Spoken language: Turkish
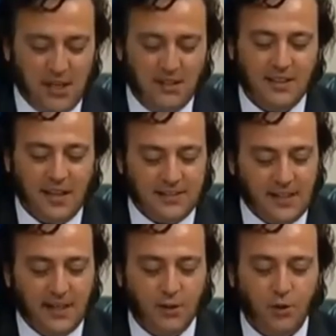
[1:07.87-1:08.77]
hastane
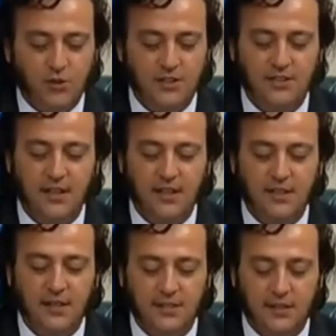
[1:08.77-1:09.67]
köşesinde yatan
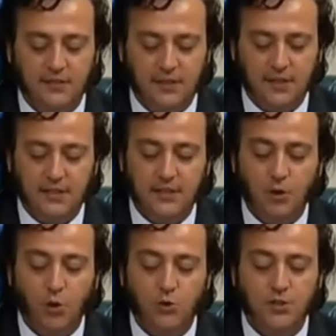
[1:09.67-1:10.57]
sevdiklerini loş
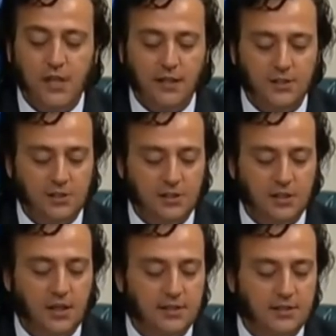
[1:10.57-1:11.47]
sahne ışıkları
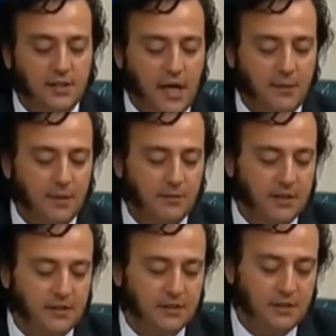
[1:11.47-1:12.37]
arasında
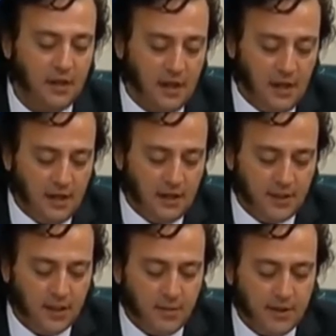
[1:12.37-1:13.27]
kaybetmektir.
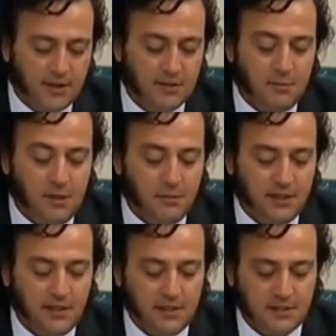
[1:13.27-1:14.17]
Tanımadığın, bilmediğin
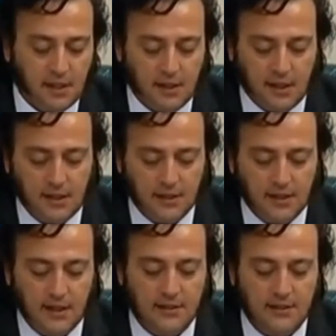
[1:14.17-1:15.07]
insanlardan gelen
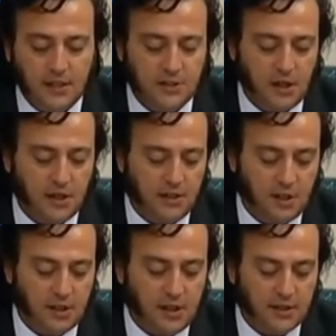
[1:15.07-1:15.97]
istek şarkıyı
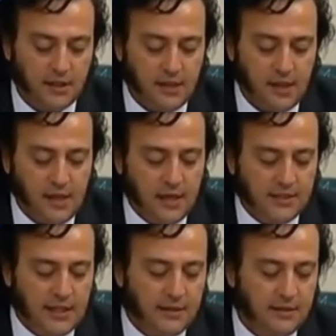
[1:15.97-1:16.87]
çalarken
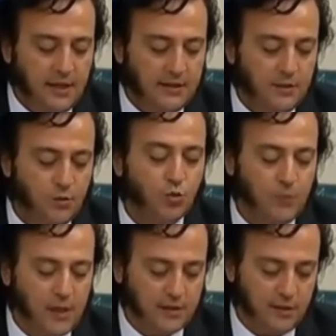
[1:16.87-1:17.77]
kendi derdini
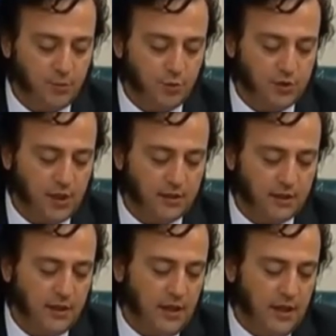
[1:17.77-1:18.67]
unutmaktır müzisyenlik.
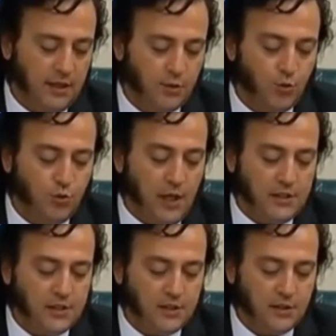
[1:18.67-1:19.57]
Günlerce
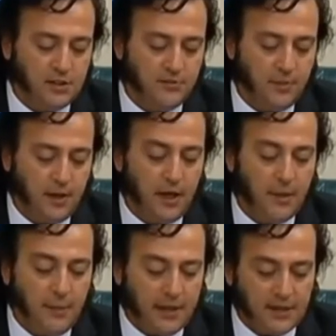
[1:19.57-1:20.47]
çalışıp
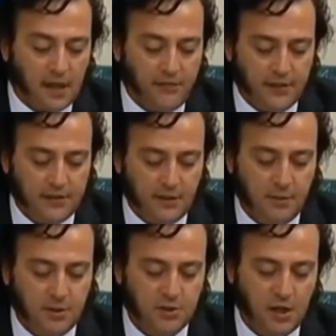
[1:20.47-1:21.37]
emek sarf ettiğin bir
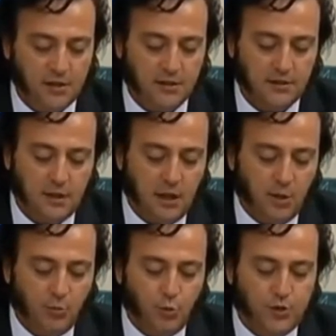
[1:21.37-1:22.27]
şarkının
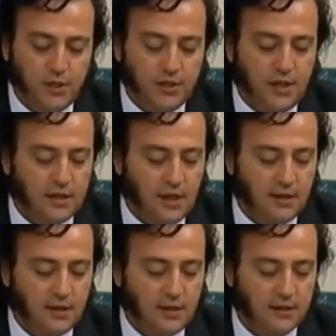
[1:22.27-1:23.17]
müşteri kahkahaları
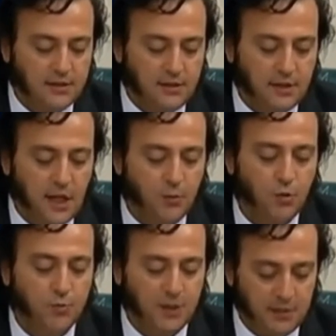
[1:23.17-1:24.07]
arasında kaybolup
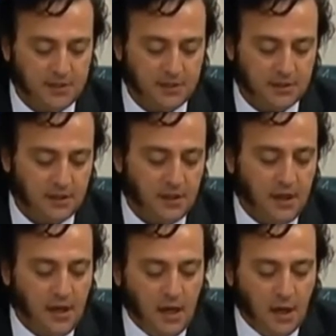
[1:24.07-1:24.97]
gitmesidir.
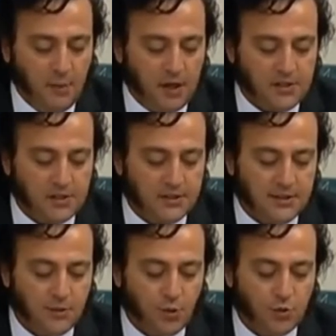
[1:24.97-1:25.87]
Başkasının
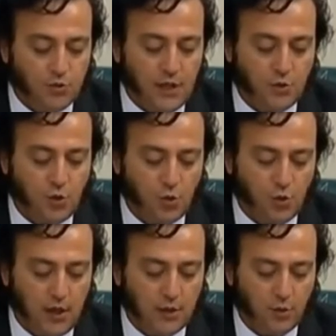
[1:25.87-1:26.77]
gözünden çok kolay
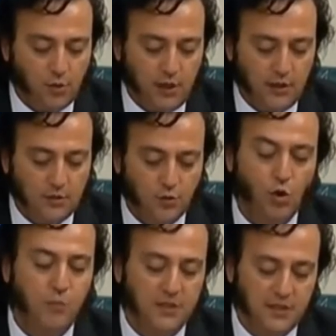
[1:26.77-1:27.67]
görünen zor bir
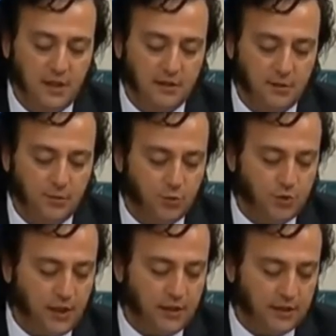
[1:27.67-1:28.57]
sanattır
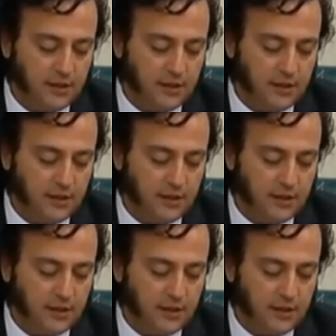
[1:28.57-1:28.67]
müzisyenlik.